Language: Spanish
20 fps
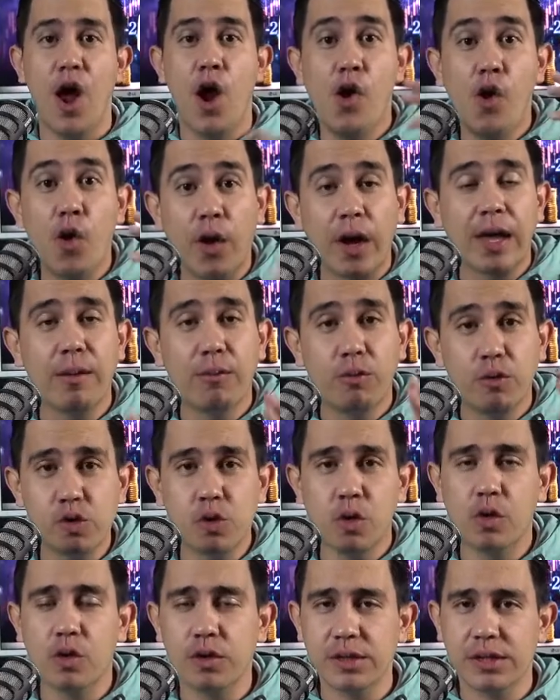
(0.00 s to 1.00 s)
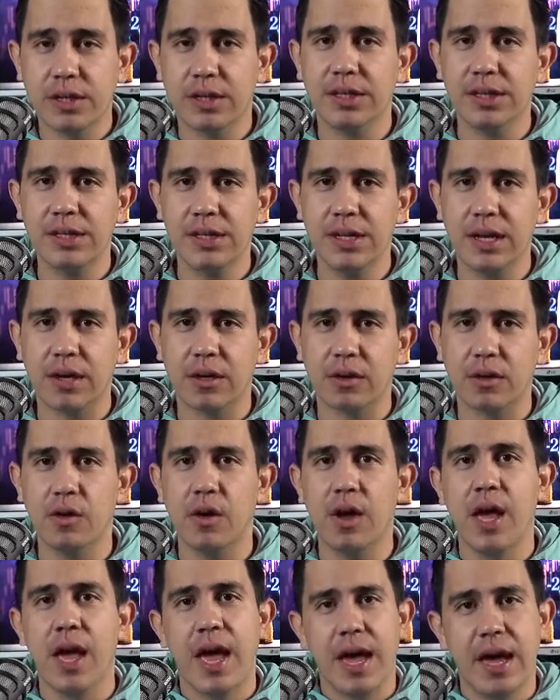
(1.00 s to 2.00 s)
Lo que busco con CETES Directo
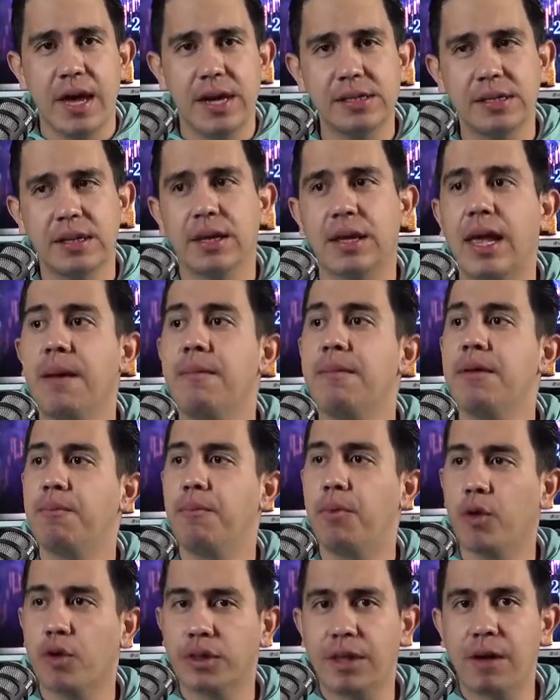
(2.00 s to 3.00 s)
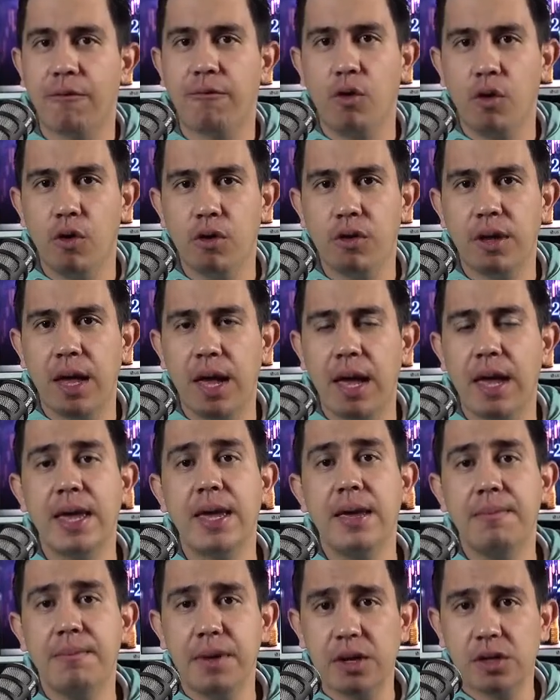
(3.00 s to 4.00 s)
es que mi portafolio de
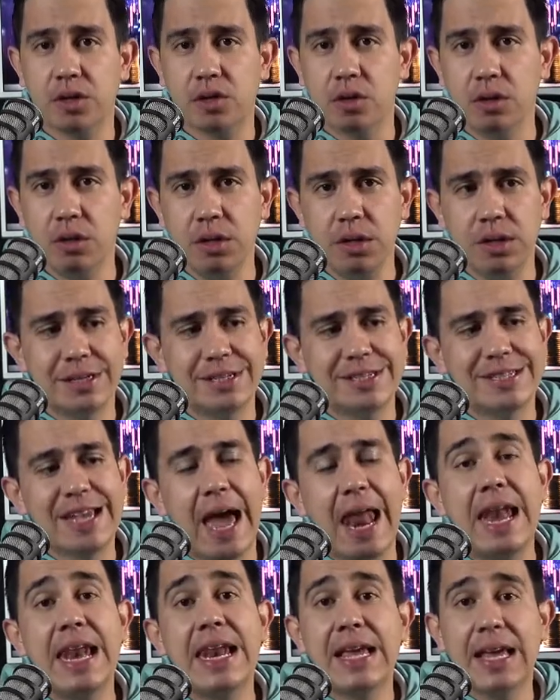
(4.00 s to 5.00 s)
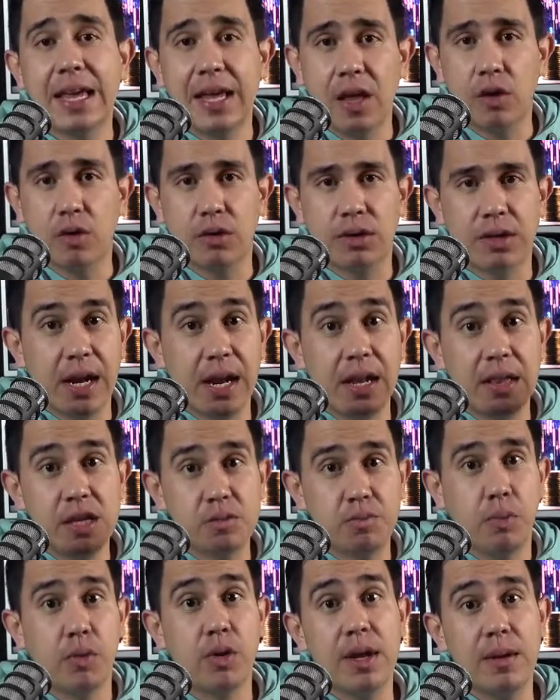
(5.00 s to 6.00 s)
inversión sea líquido y tener
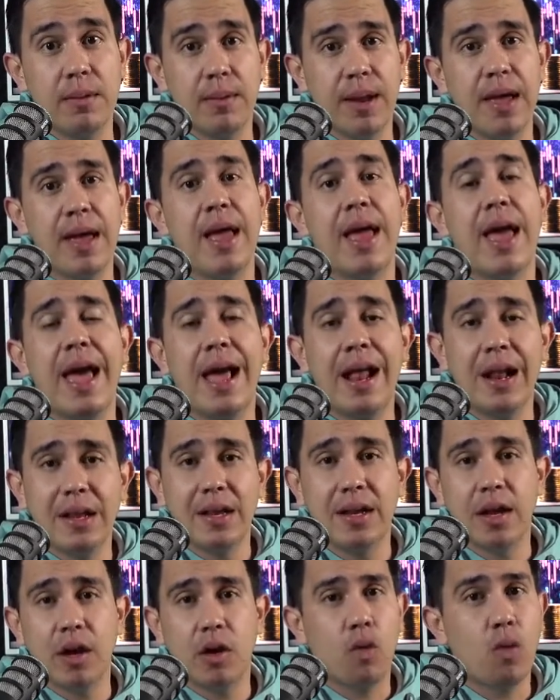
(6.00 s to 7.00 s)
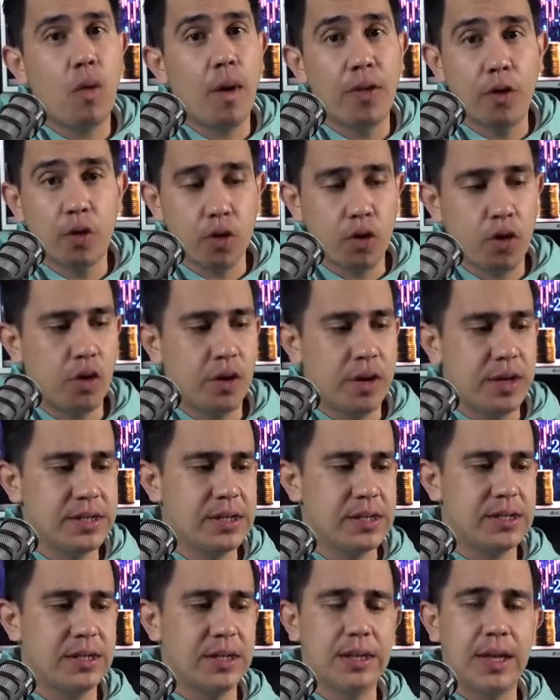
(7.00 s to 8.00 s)
disponible el dinero cuando yo lo
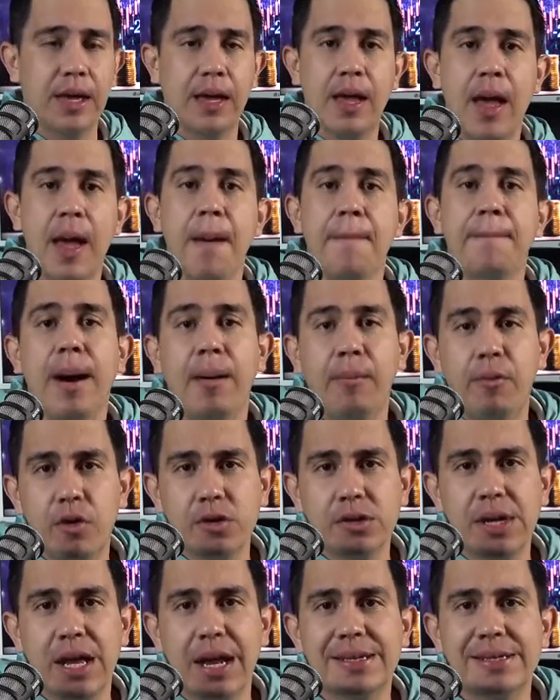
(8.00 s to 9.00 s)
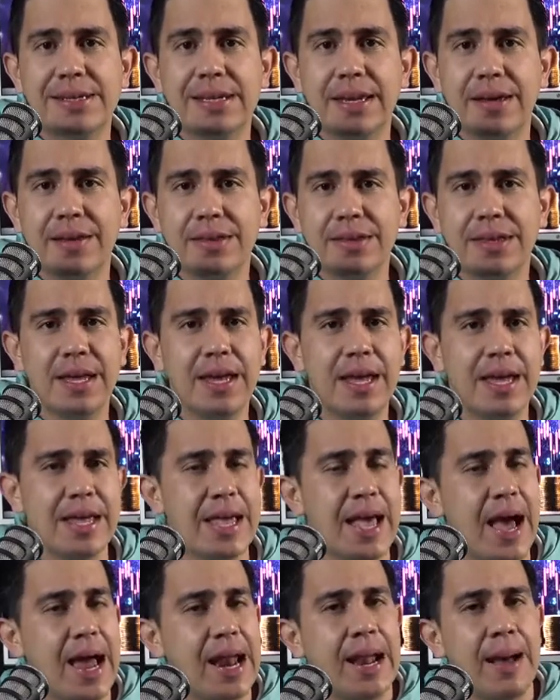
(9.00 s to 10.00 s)
necesite. Vámonos a la siguiente
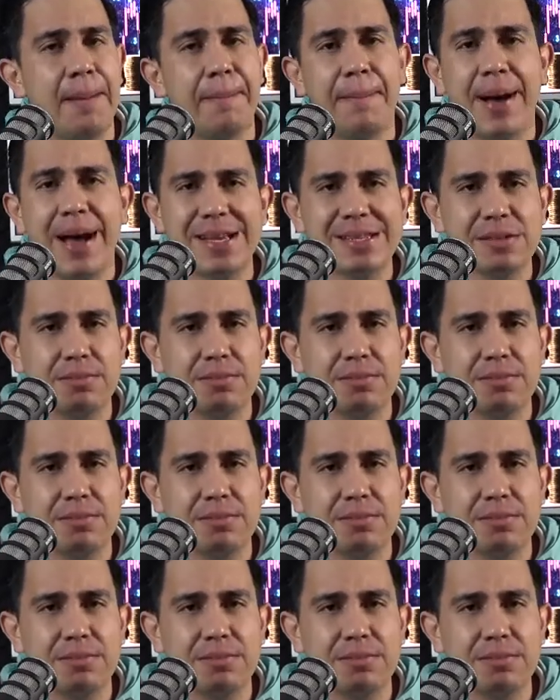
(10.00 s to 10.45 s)
y a la más